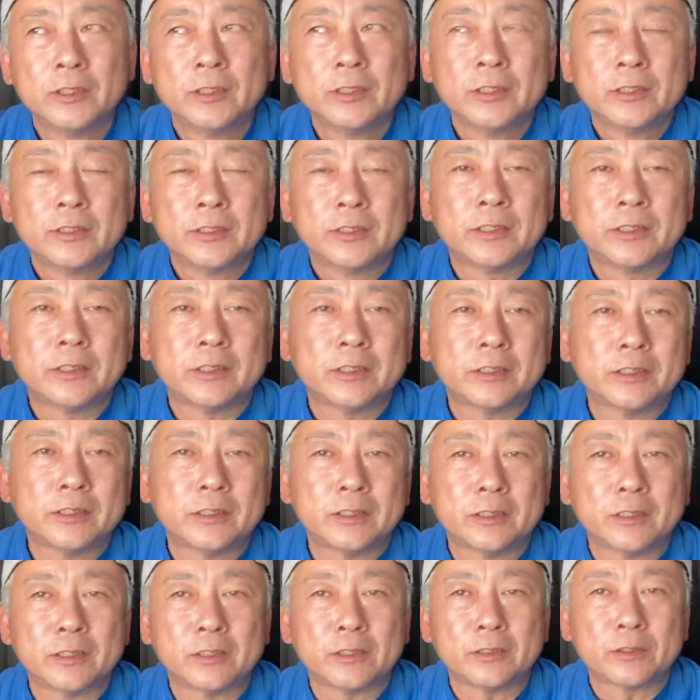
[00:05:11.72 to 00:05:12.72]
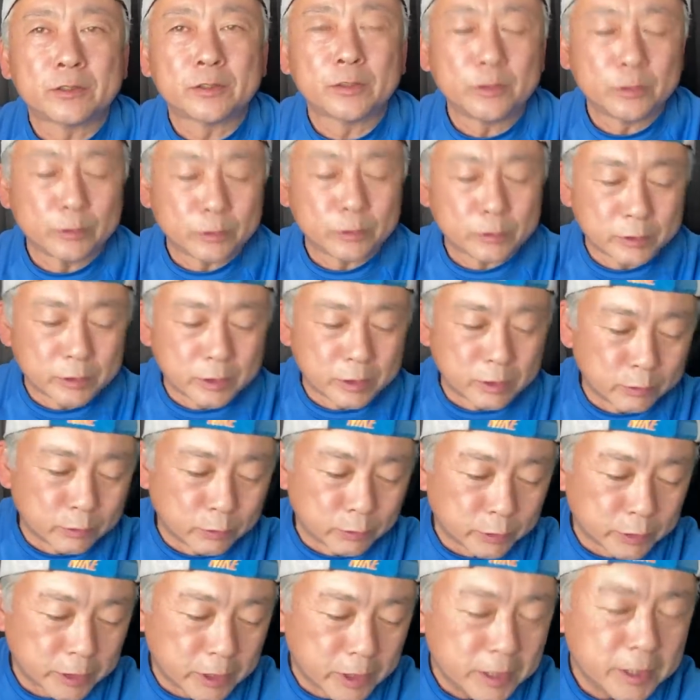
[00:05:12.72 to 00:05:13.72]
えー、ということで、
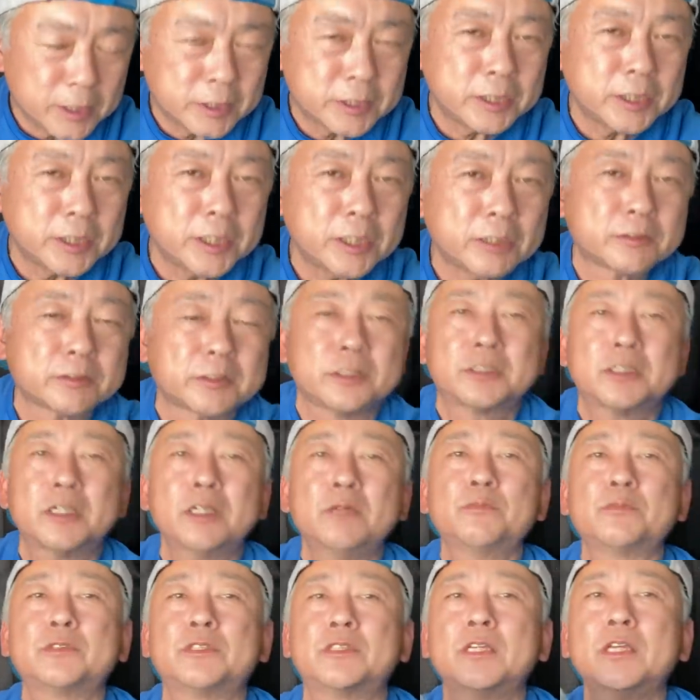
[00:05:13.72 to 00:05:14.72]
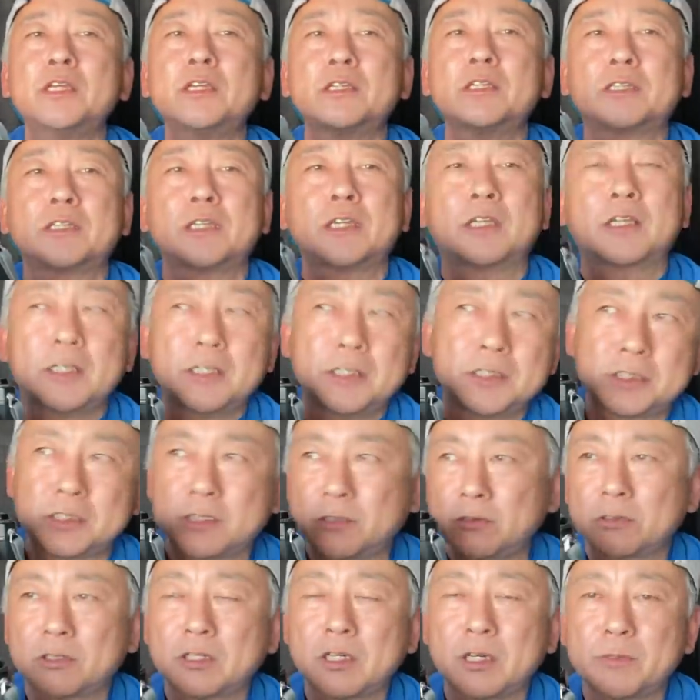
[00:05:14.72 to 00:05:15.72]
この K シリーズは全部全機械
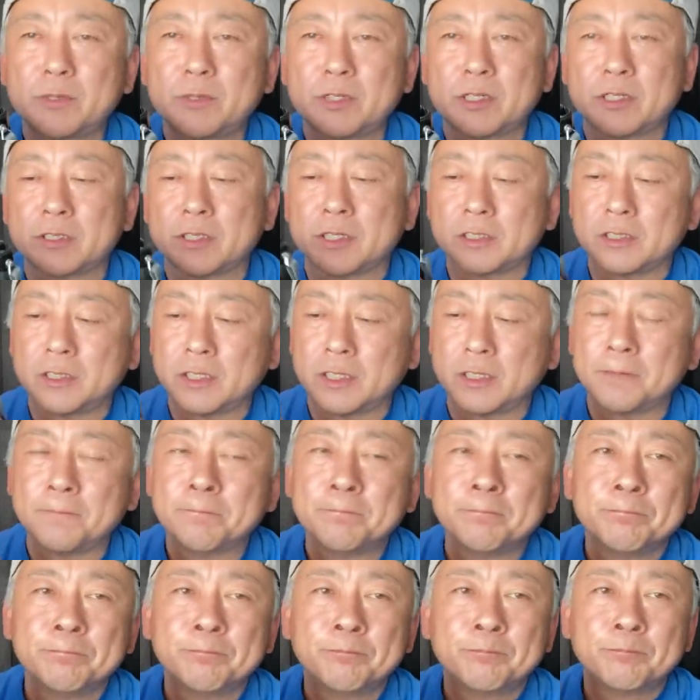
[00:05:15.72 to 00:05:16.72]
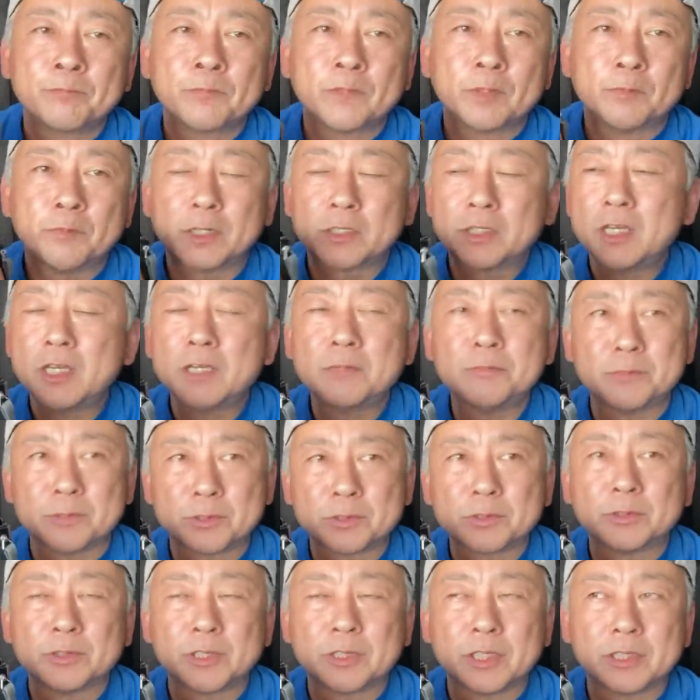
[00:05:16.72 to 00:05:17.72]
式のカメラなんで、まあ、K も
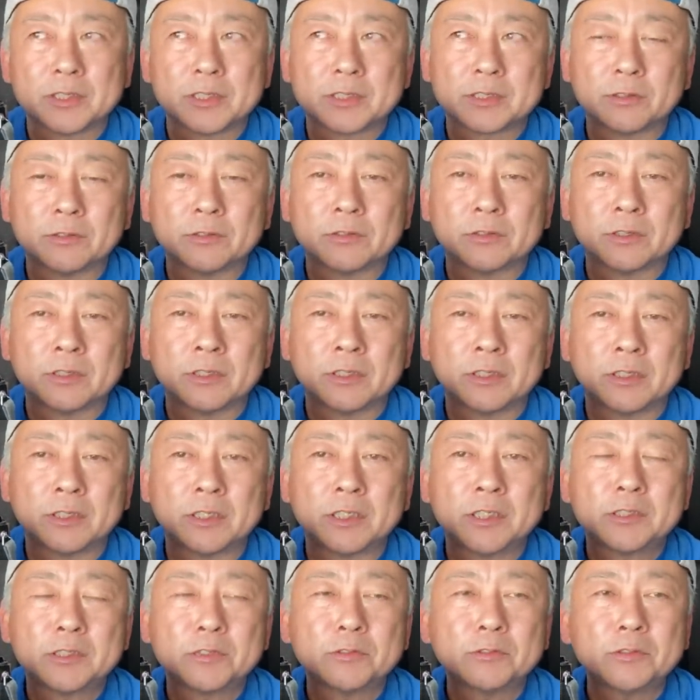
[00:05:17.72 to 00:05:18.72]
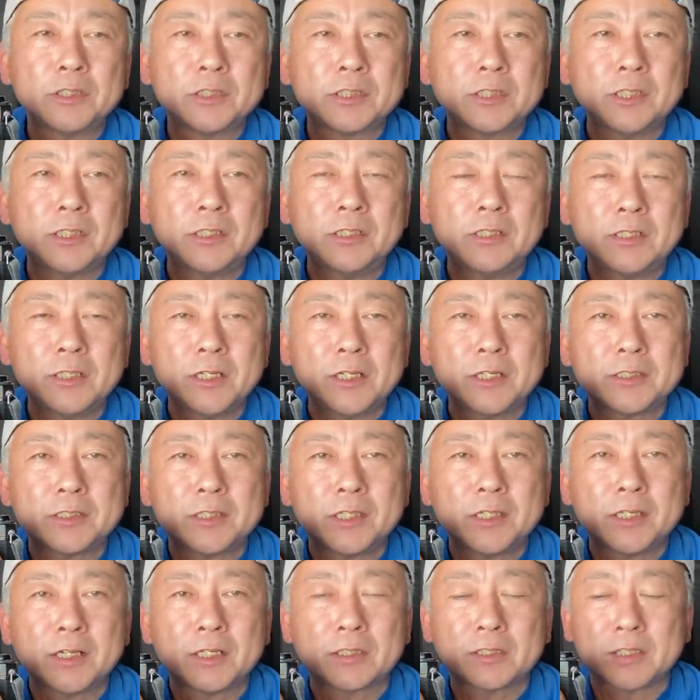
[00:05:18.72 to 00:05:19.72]
そうなんですけど、えー、非常に信頼
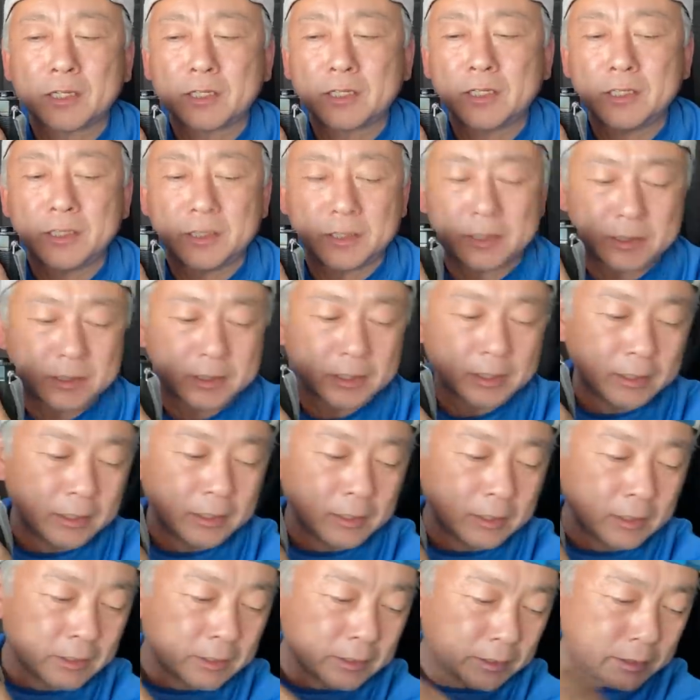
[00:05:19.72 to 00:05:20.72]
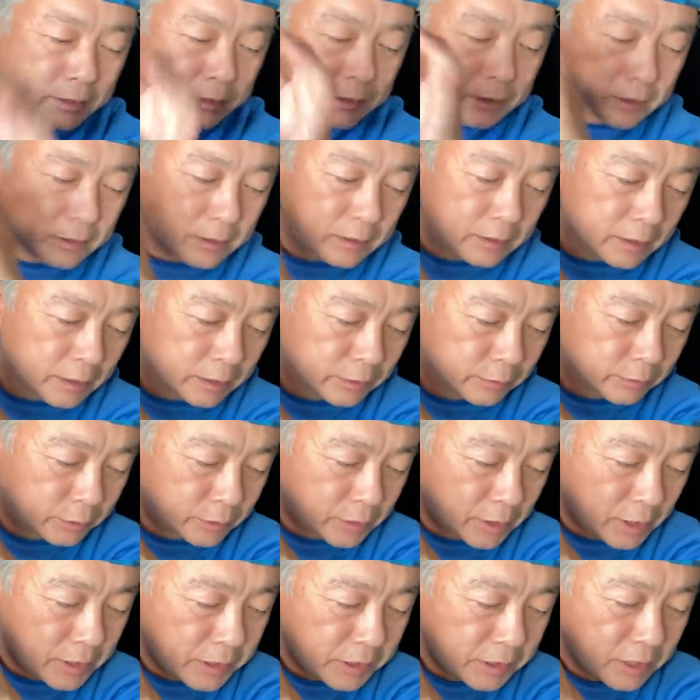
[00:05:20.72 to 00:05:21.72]
性が高いです。であの
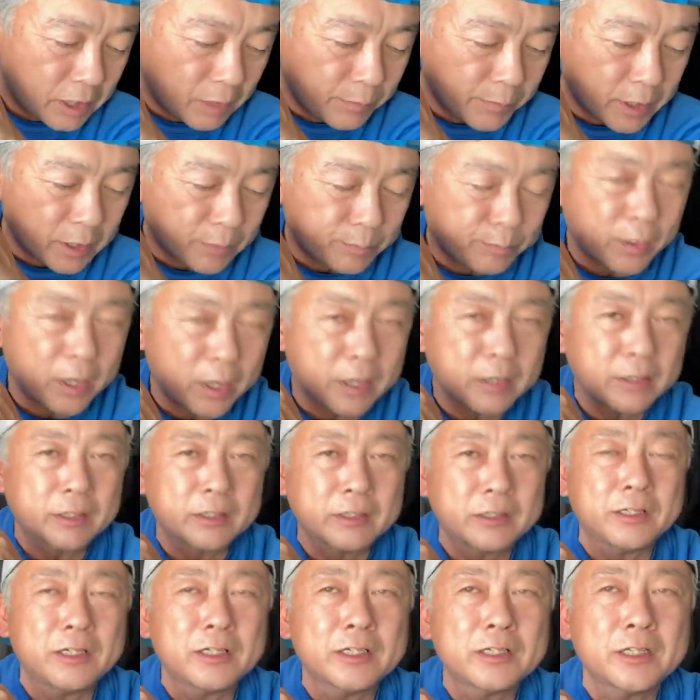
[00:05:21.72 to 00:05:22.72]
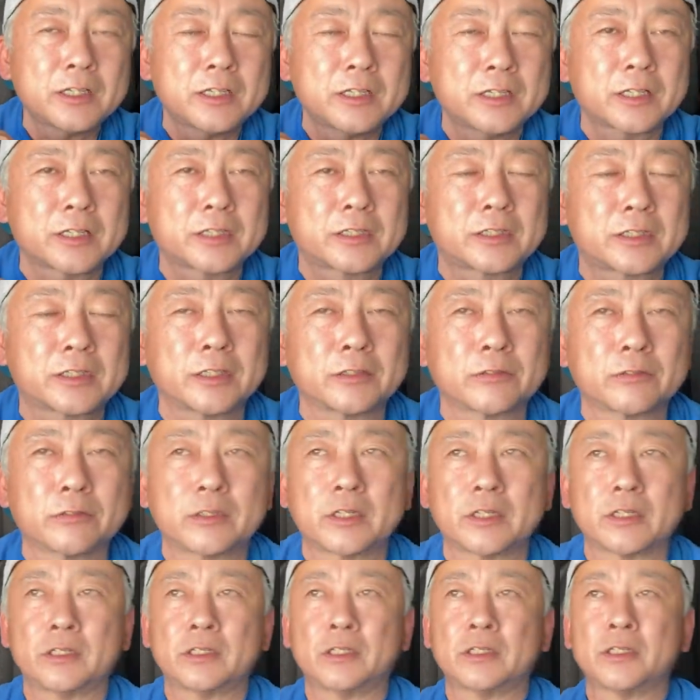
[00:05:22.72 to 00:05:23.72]
電子カメラばっかりになったの
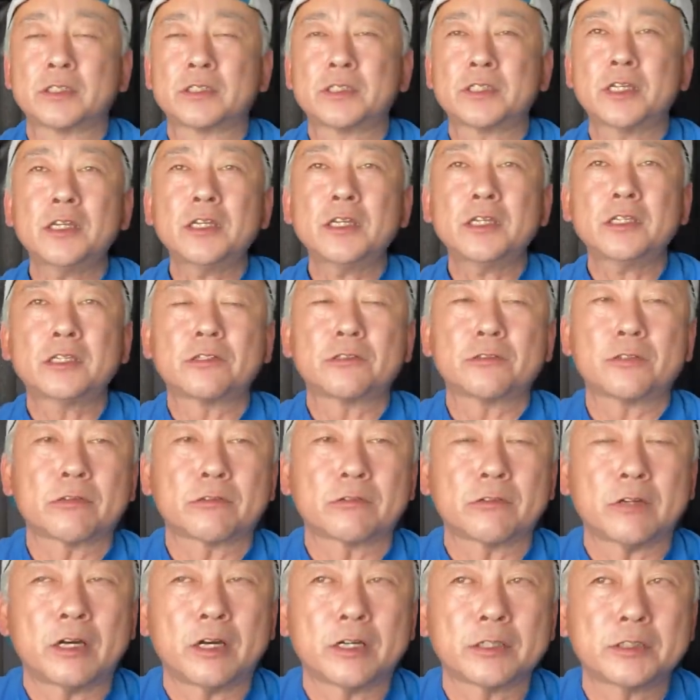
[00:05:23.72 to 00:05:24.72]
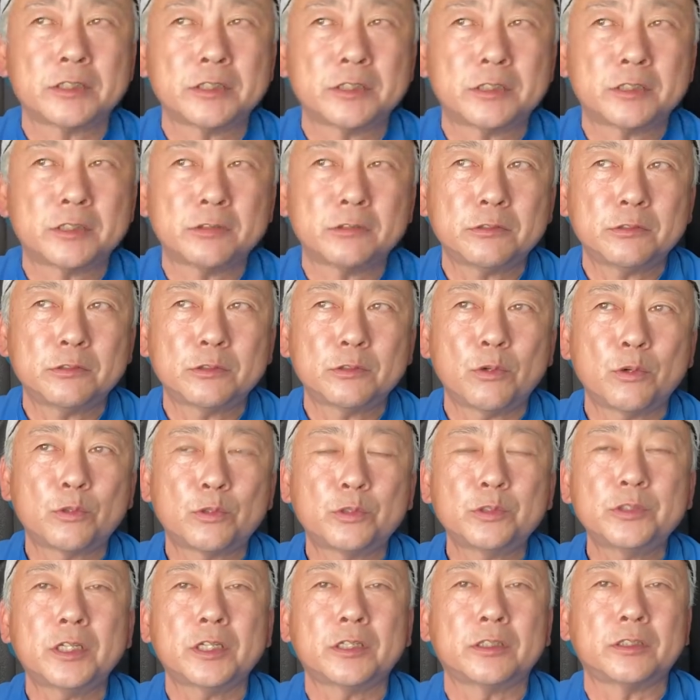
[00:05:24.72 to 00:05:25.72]
で、えー、
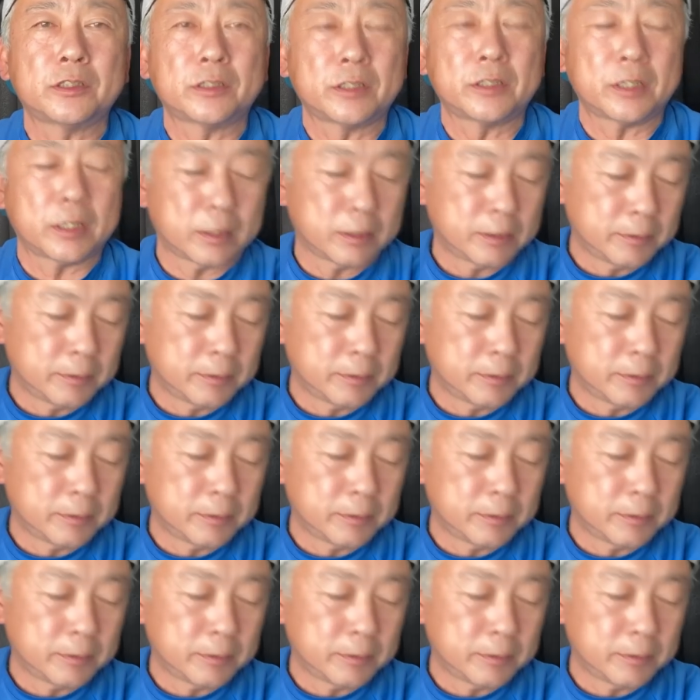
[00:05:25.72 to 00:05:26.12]
1986年にね、